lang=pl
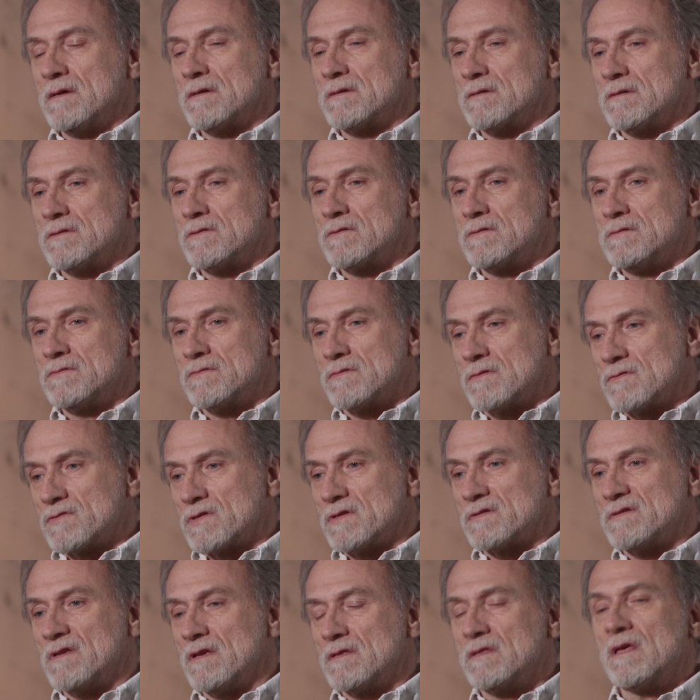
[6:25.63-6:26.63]
że
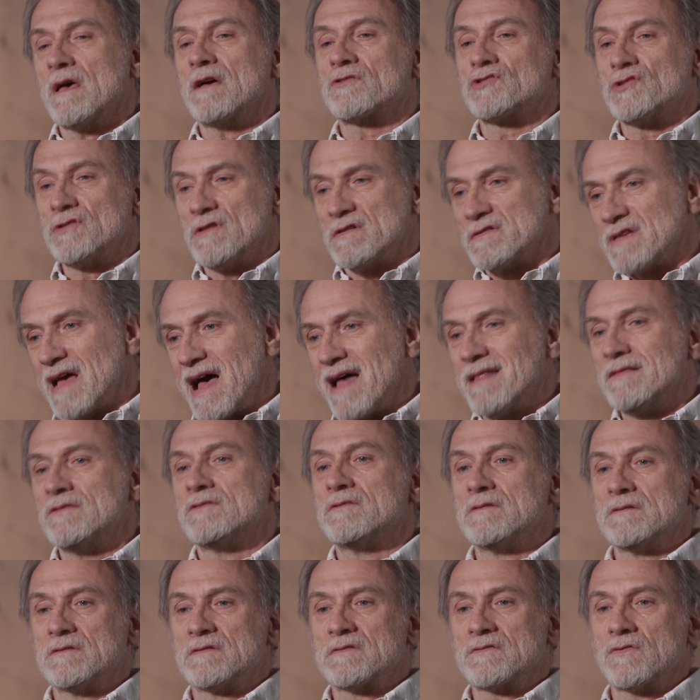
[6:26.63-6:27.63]
coś jest nie tak, że to jest
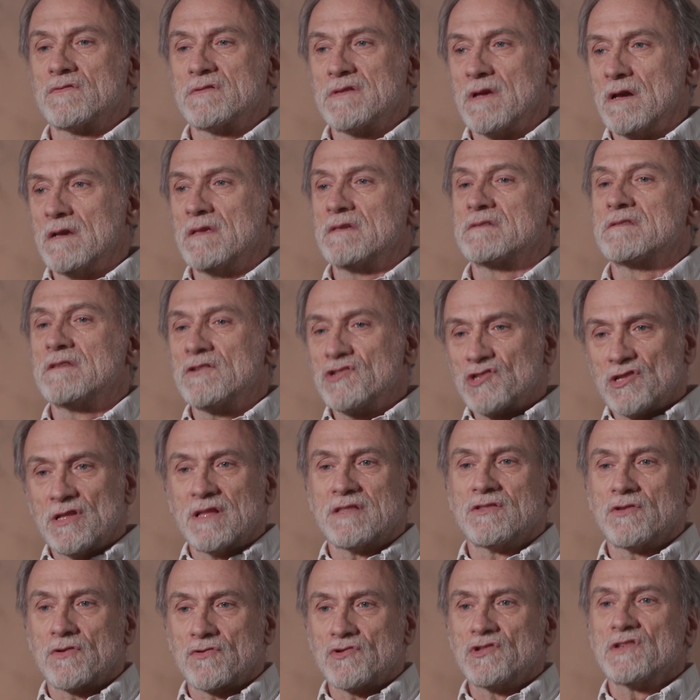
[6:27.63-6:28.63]
antysocjalistyczne,
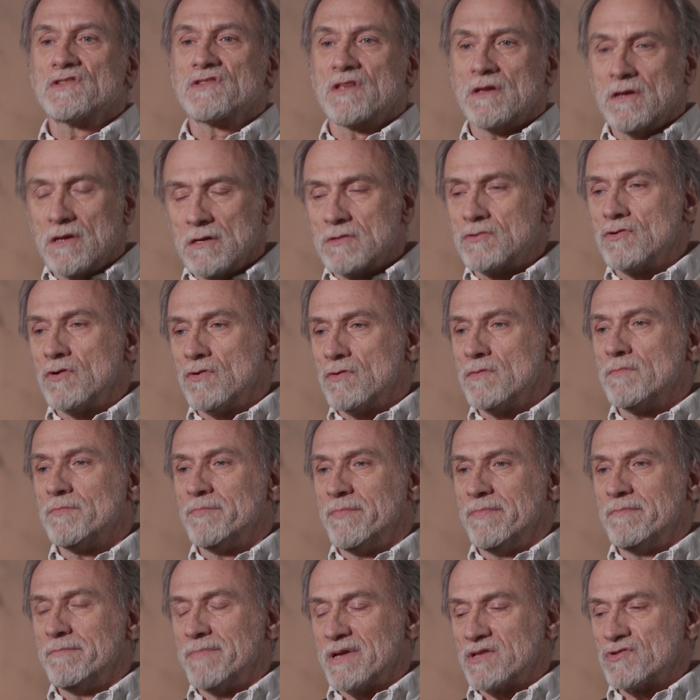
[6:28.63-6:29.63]
antyrodzieckie i to
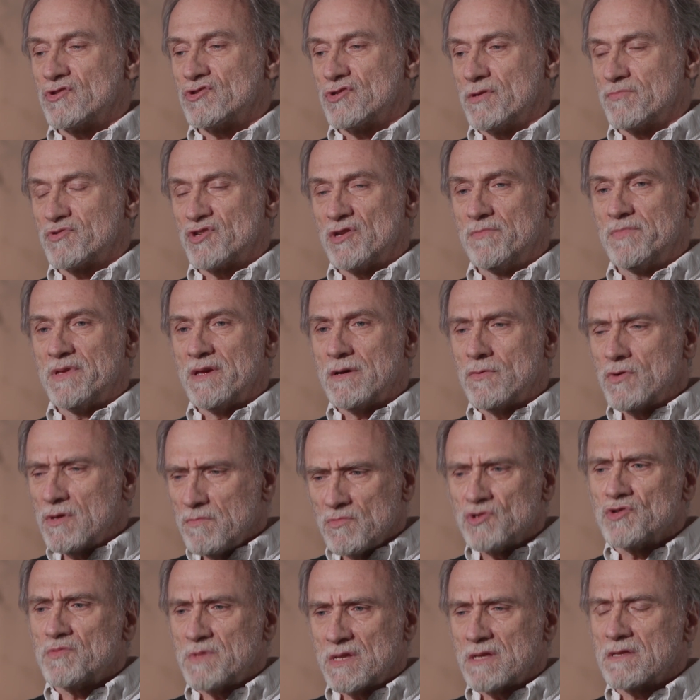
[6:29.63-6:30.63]
bardzo się przebijało i
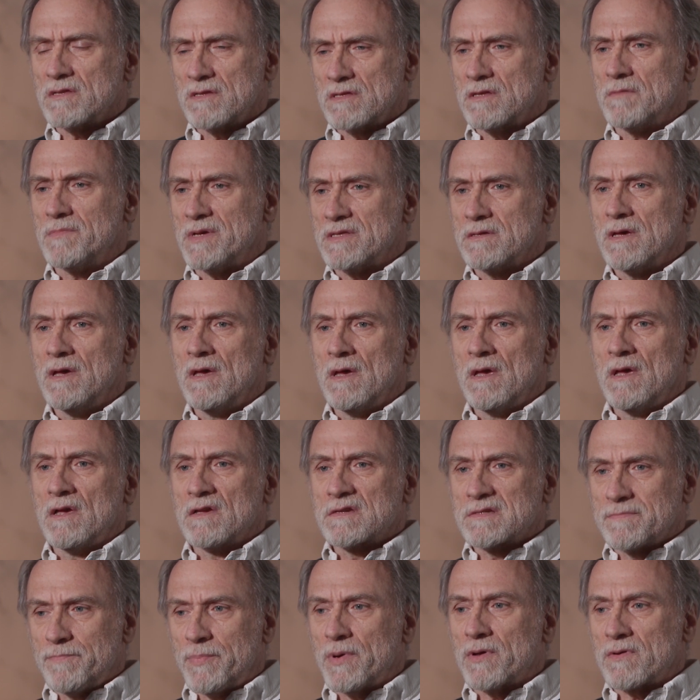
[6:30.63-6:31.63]
myśmy na ten temat
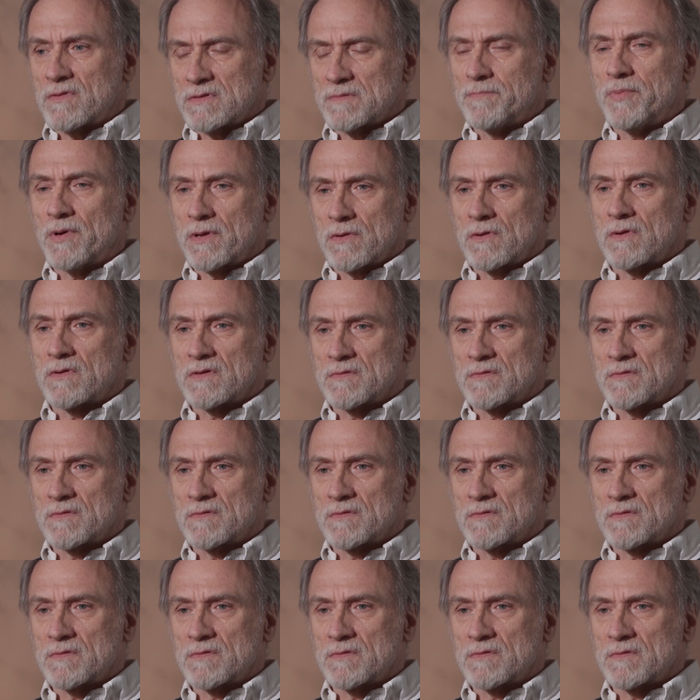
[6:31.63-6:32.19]
sporo, sporo